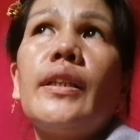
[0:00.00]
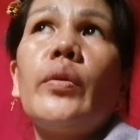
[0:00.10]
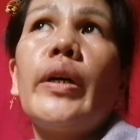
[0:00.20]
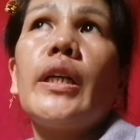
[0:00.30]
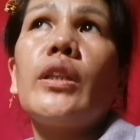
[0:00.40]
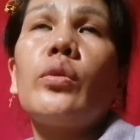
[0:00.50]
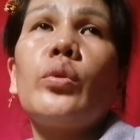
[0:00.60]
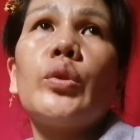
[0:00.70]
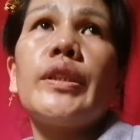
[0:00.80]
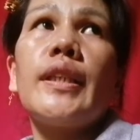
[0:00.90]
Tinatawagan
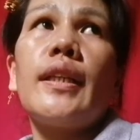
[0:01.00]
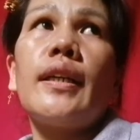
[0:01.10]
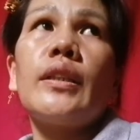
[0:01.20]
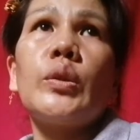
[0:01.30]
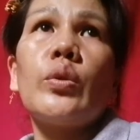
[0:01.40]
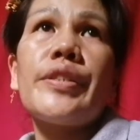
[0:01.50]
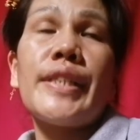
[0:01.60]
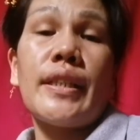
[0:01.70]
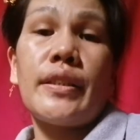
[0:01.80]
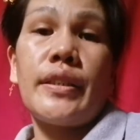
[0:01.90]
ko sila
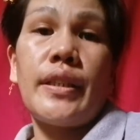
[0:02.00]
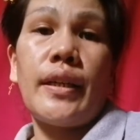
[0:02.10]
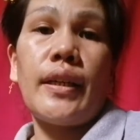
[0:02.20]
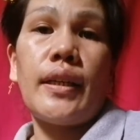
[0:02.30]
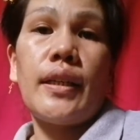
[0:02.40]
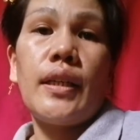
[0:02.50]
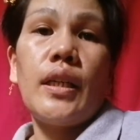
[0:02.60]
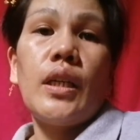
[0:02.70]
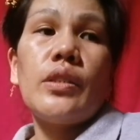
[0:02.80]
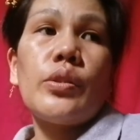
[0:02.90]
nung Saturday.
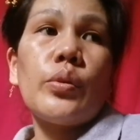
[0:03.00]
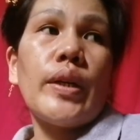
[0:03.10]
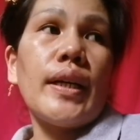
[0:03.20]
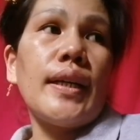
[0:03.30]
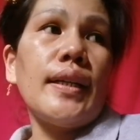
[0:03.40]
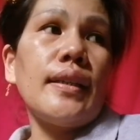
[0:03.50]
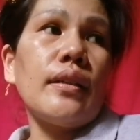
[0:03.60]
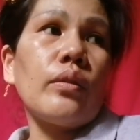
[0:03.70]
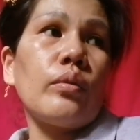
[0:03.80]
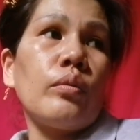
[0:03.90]
So
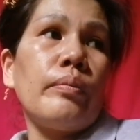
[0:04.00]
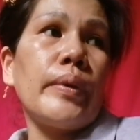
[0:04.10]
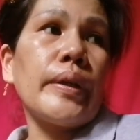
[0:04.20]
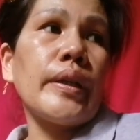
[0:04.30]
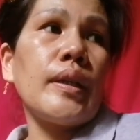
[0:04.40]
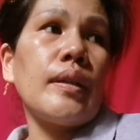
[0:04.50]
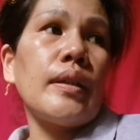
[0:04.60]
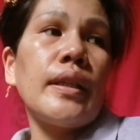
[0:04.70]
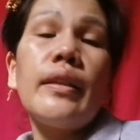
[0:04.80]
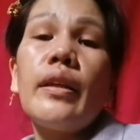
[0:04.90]
akala ko
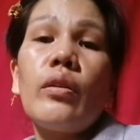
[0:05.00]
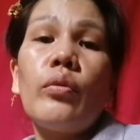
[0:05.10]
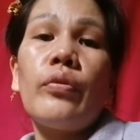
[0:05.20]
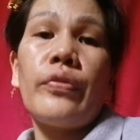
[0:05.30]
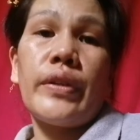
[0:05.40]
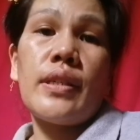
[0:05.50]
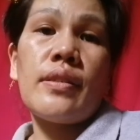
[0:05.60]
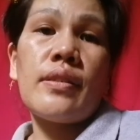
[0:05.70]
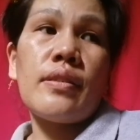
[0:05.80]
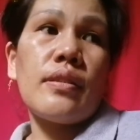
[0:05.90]
hindi
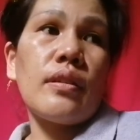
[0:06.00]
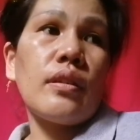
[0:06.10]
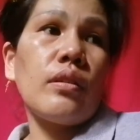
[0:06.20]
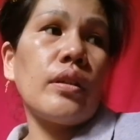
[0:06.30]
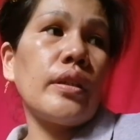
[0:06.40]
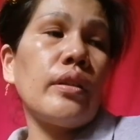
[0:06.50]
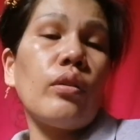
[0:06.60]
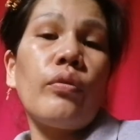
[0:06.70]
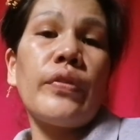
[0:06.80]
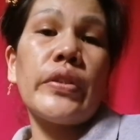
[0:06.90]
office,
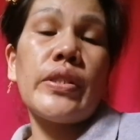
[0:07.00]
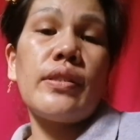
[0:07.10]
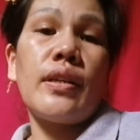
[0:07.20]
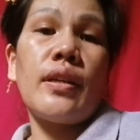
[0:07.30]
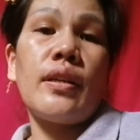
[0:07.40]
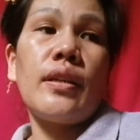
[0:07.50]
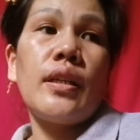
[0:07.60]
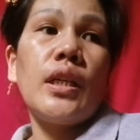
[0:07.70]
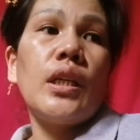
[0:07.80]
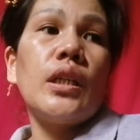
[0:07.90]
hindi office day.
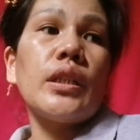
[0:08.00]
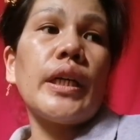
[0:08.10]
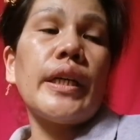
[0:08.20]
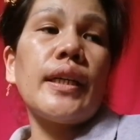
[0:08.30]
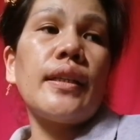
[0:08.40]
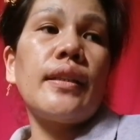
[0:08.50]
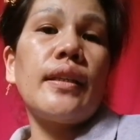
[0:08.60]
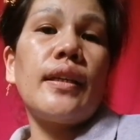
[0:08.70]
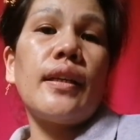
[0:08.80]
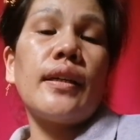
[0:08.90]
Kaya
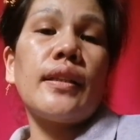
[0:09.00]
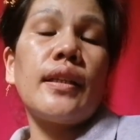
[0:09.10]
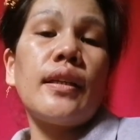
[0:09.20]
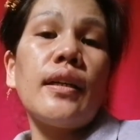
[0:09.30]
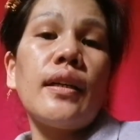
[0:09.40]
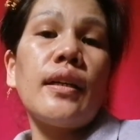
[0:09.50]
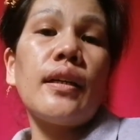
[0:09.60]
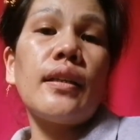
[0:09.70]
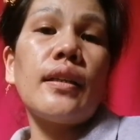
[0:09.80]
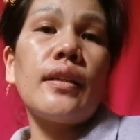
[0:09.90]
hindi nila
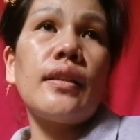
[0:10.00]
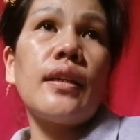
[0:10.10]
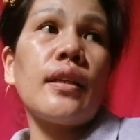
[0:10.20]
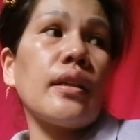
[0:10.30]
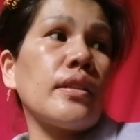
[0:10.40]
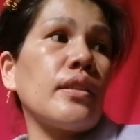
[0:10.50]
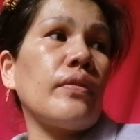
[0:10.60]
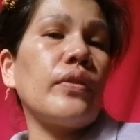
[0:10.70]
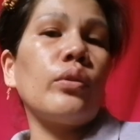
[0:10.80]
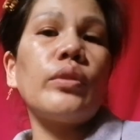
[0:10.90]
tina
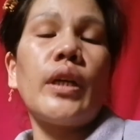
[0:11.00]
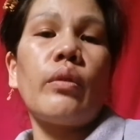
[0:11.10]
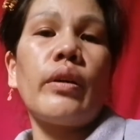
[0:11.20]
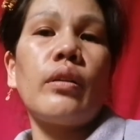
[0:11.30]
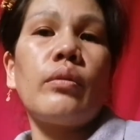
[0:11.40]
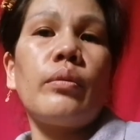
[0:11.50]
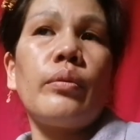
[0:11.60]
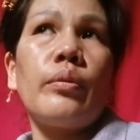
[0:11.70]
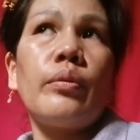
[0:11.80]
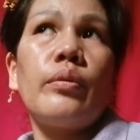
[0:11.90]
nire-receive yung tawag
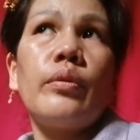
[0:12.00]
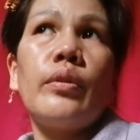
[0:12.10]
ko.